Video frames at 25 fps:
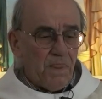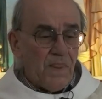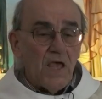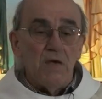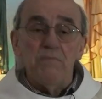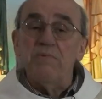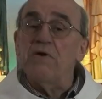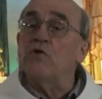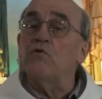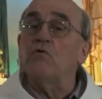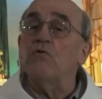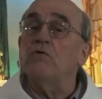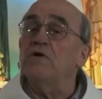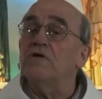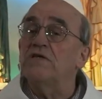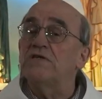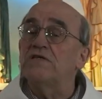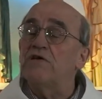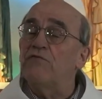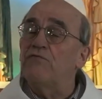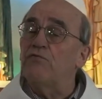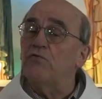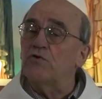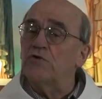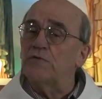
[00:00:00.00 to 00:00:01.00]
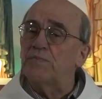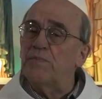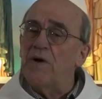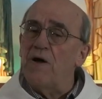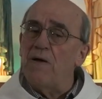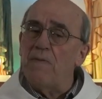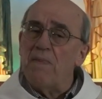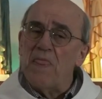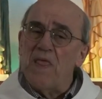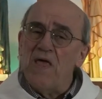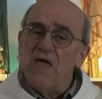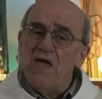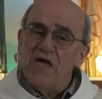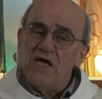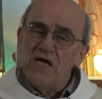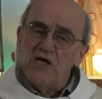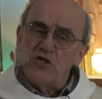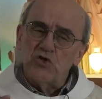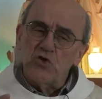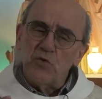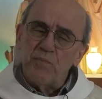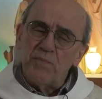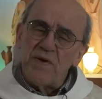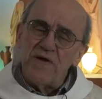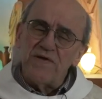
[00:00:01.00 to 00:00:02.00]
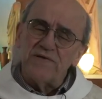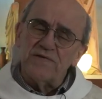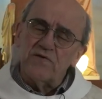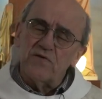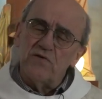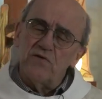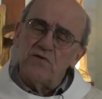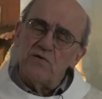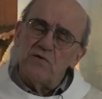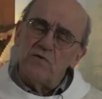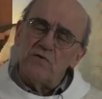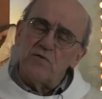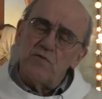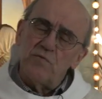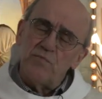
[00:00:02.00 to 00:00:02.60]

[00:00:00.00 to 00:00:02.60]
Eh bien non, il ne se défausse pas. Et je pense que